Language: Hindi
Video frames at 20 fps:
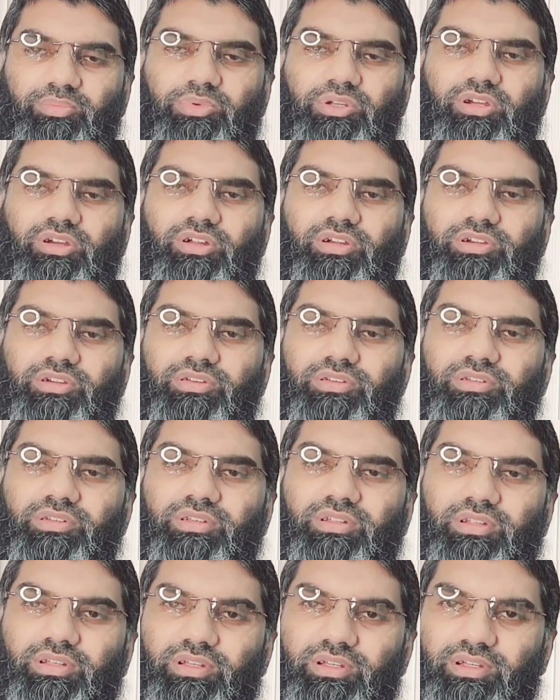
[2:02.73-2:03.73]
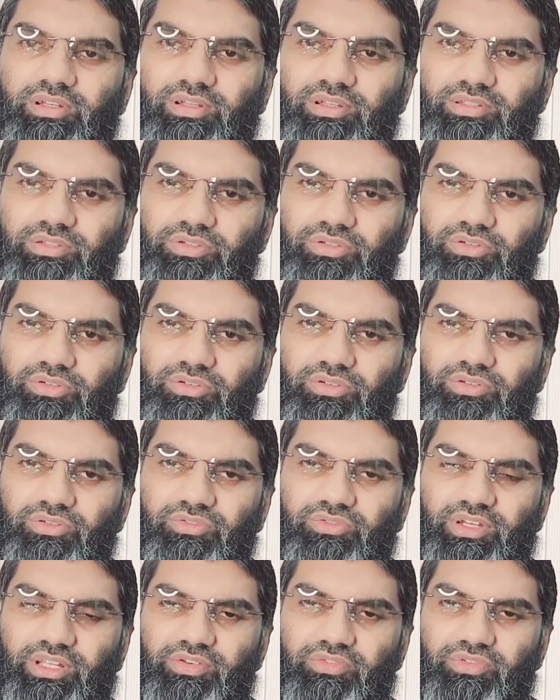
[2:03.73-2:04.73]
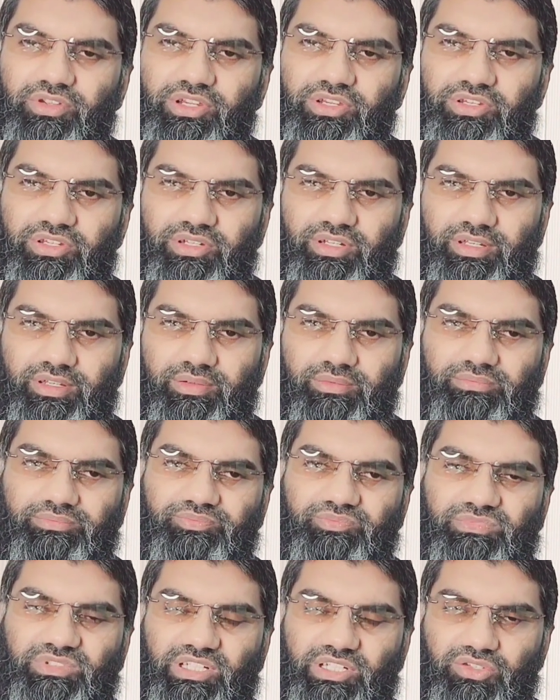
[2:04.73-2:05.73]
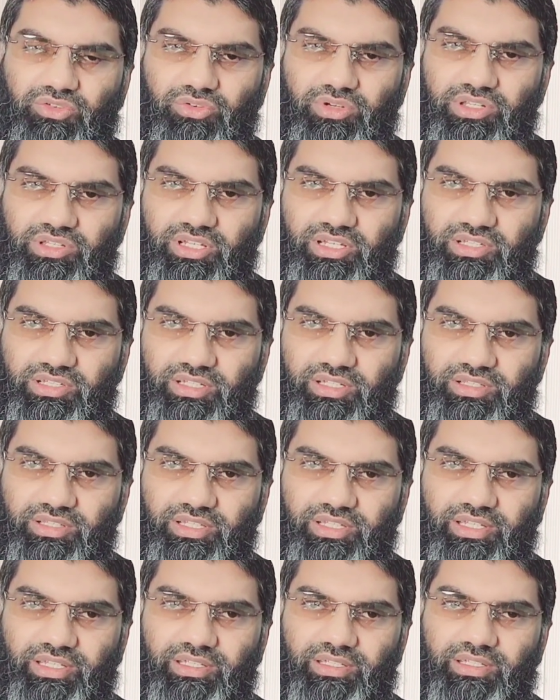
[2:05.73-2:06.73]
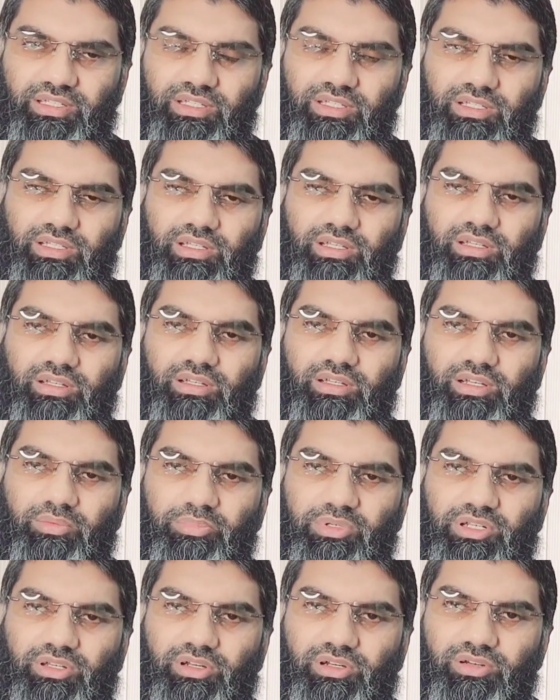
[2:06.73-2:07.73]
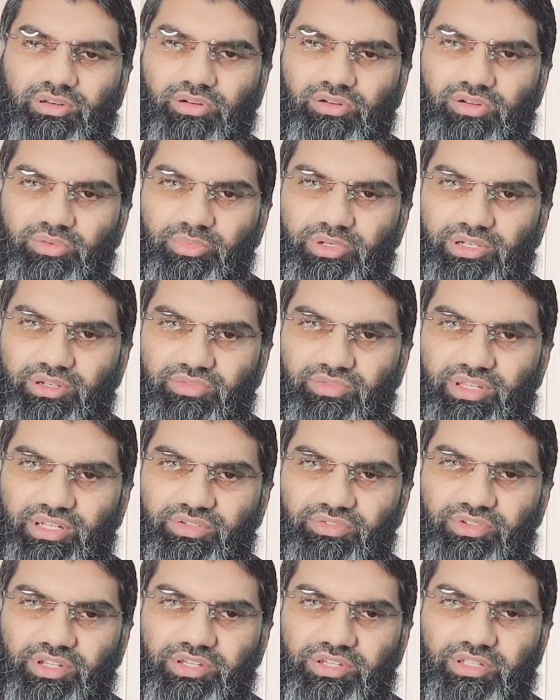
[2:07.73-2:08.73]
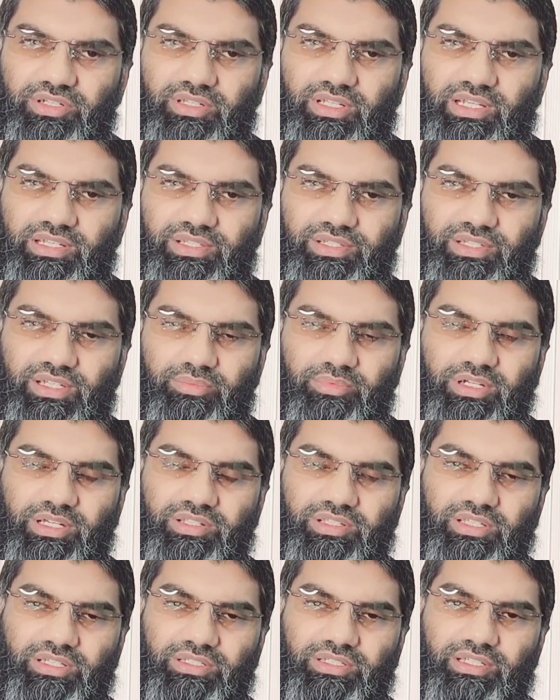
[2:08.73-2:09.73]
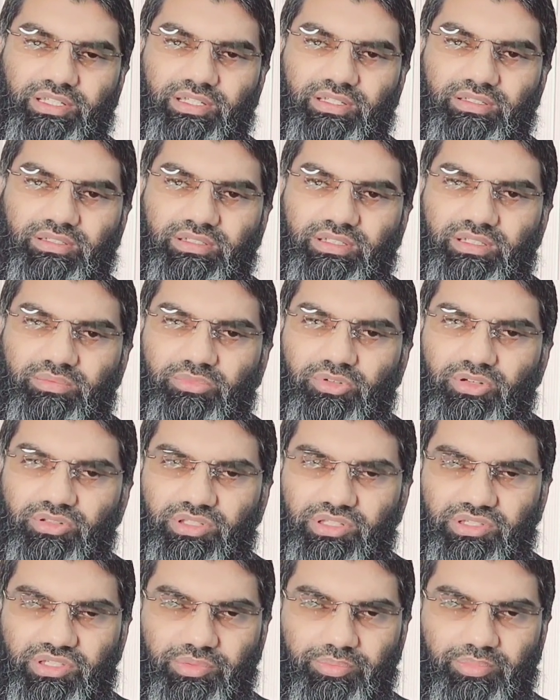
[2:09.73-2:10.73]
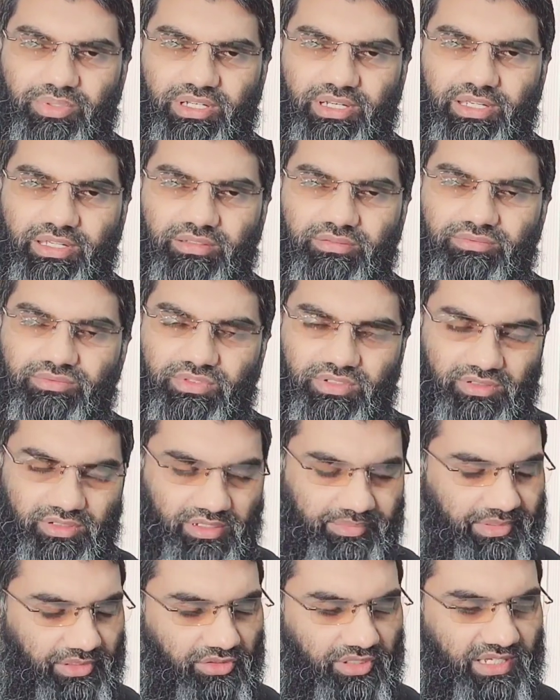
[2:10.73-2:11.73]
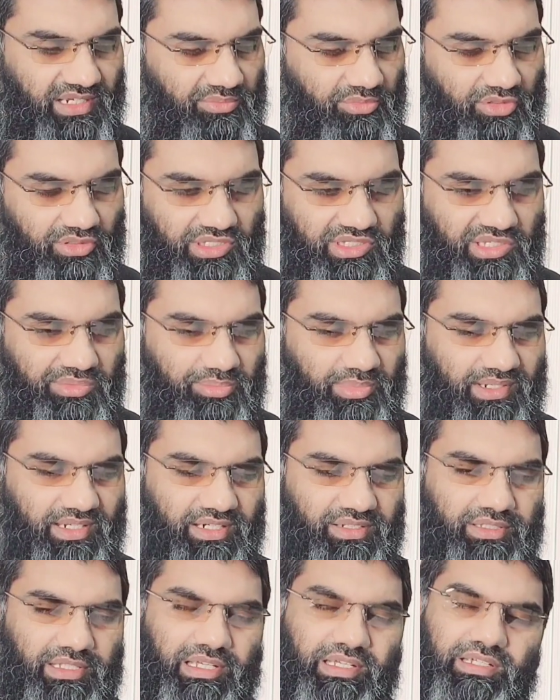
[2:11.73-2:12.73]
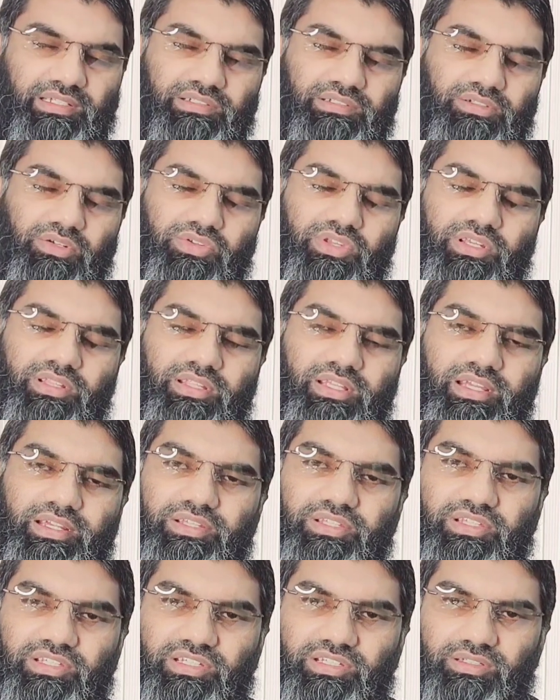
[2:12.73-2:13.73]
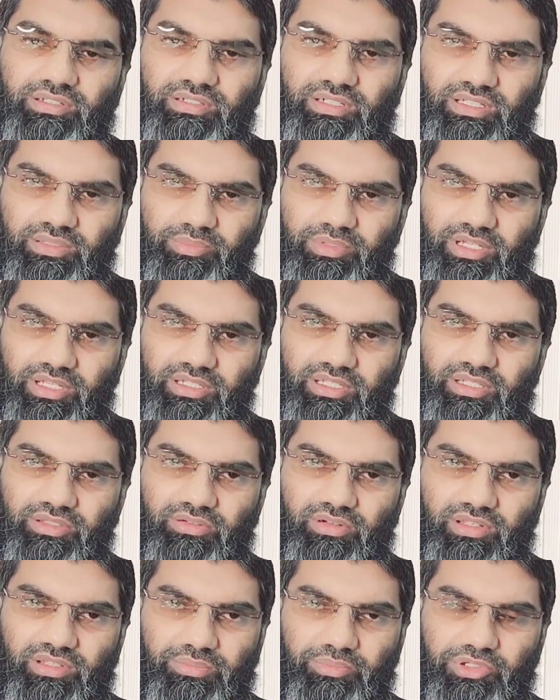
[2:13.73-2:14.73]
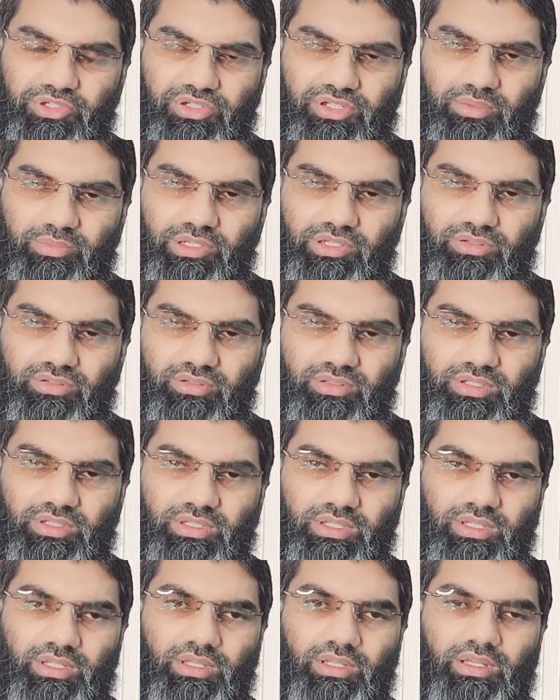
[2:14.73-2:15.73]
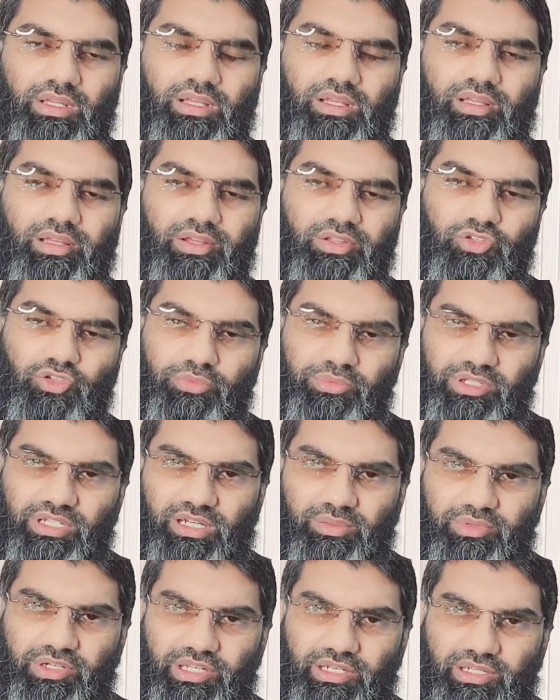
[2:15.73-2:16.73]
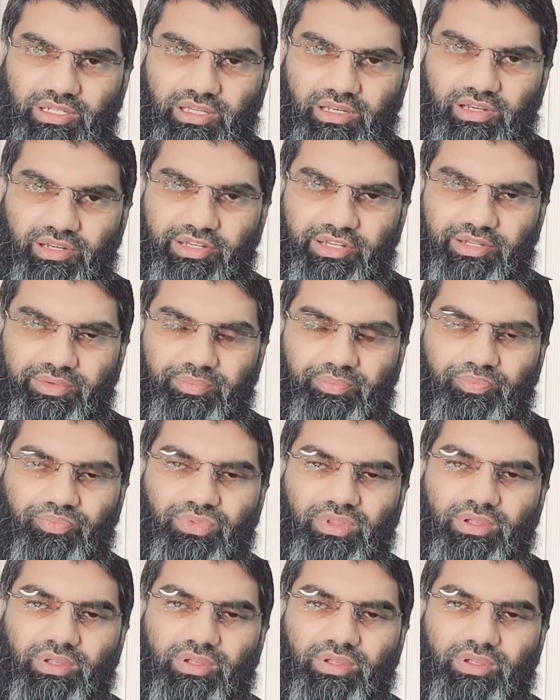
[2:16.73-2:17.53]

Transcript: प्लाट जो वेरिफिकेशन है इसको डिस्कस करते हैं प्लाट डॉक्यूमेंट वेरिफिकेशन कैसे आप कर सकते हैं बहुत ही सिंपल है हमें तो खैर बहुत ही सिंपल लगता है हो सकता है किसी आदमी के लिए थोड़ा सा मुश्किल भी हो जो भी आप डील कर रहे हैं